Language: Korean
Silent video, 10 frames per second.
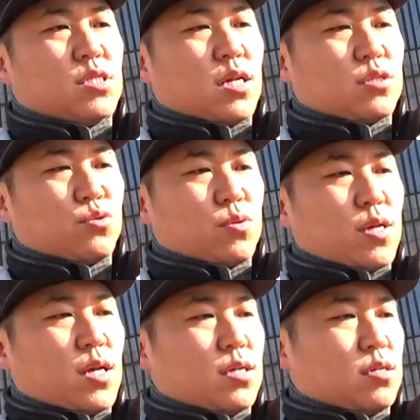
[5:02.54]
렉
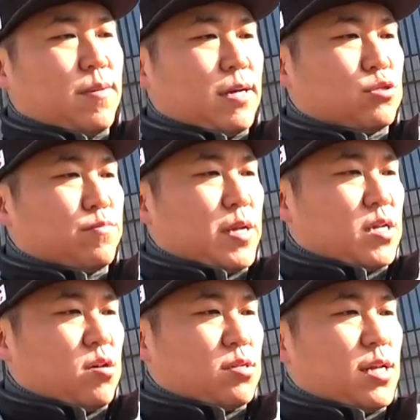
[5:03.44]
쪽에 그 방수백
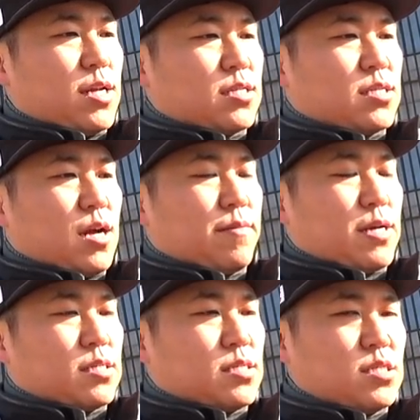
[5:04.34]
커다란 그
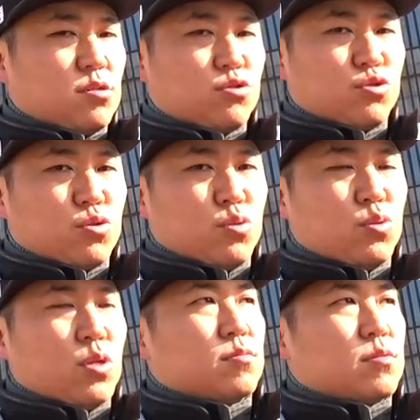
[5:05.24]
가방을 실어주고
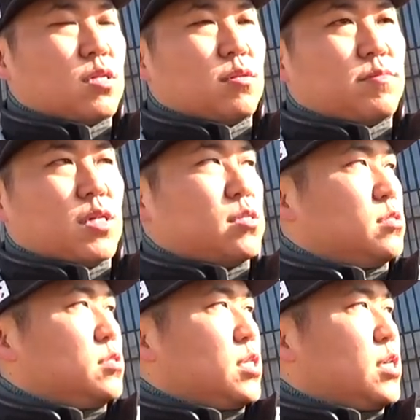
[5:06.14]
텐덤자를
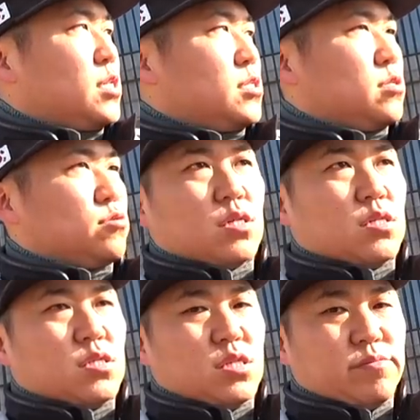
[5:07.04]
의자에 앉히고 그
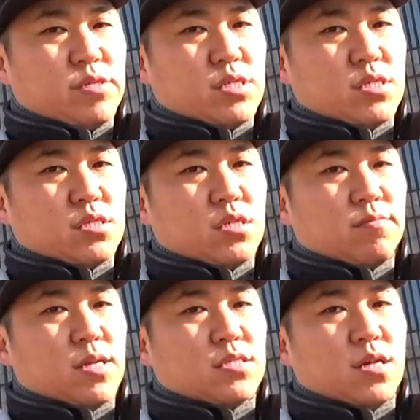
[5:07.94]
짐을
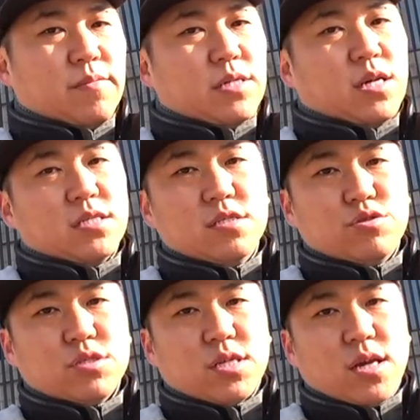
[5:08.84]
등받이 삼아서 앉을
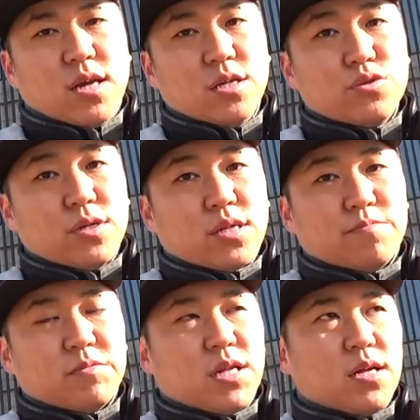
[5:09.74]
수 있게 해줘야
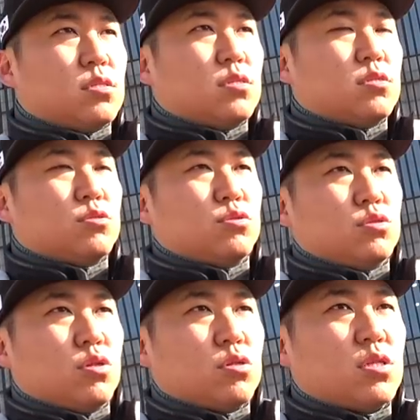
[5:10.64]
됩니다.
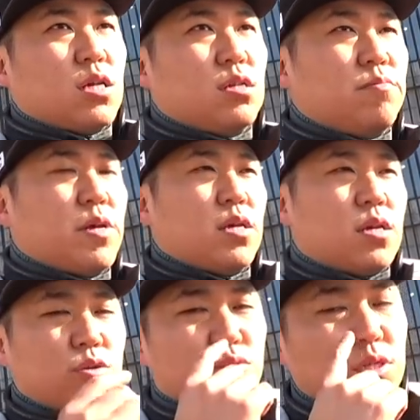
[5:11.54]
순정
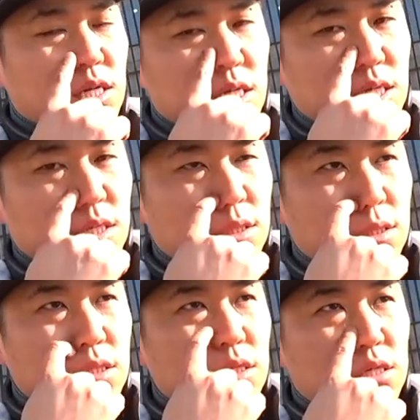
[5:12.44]
사이드백의 용량이
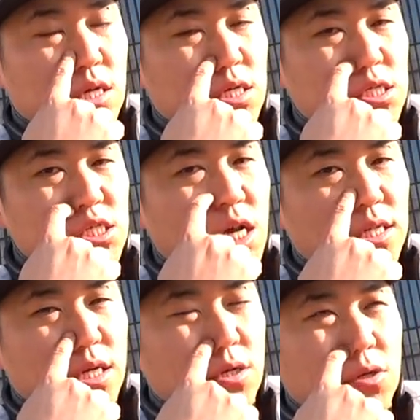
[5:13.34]
그렇게 크지가
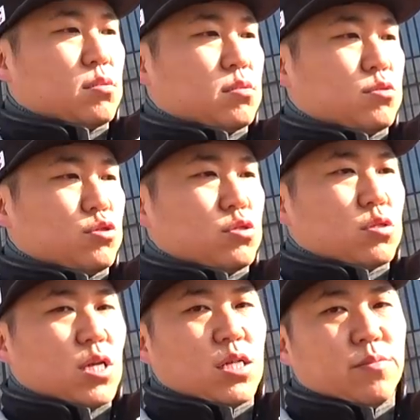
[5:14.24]
않아요 순정
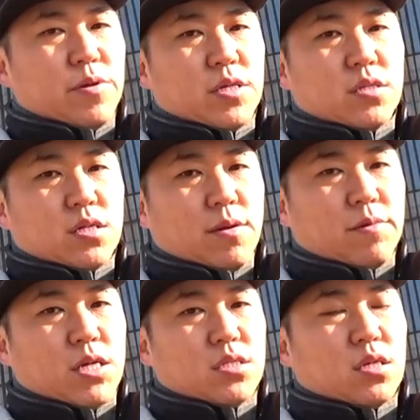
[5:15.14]
사이드백이나
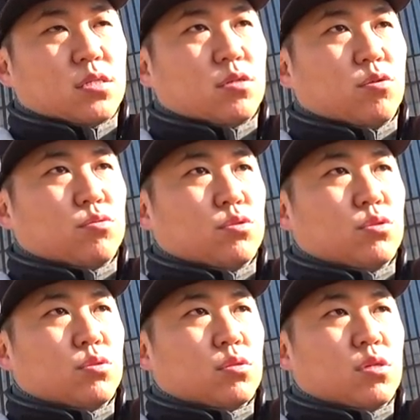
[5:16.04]
탑케이스 같은 경우는
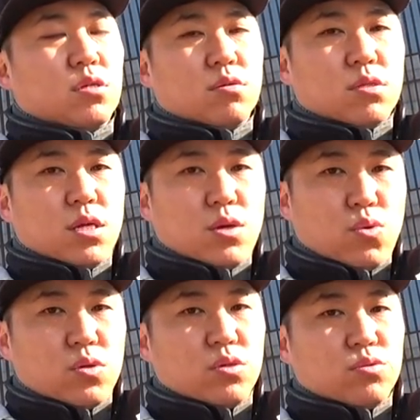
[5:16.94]
기껏해야
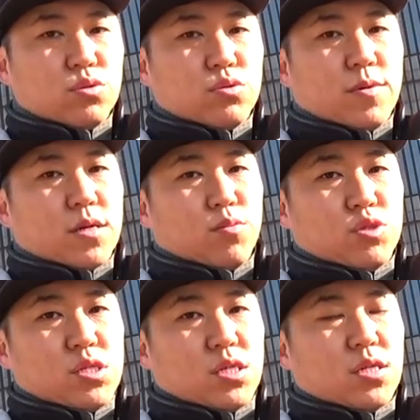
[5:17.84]
5kg 정도밖에 못
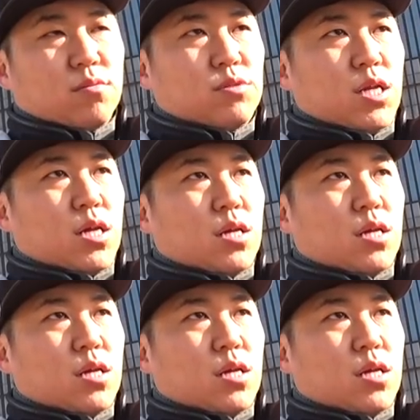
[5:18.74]
실기 때문에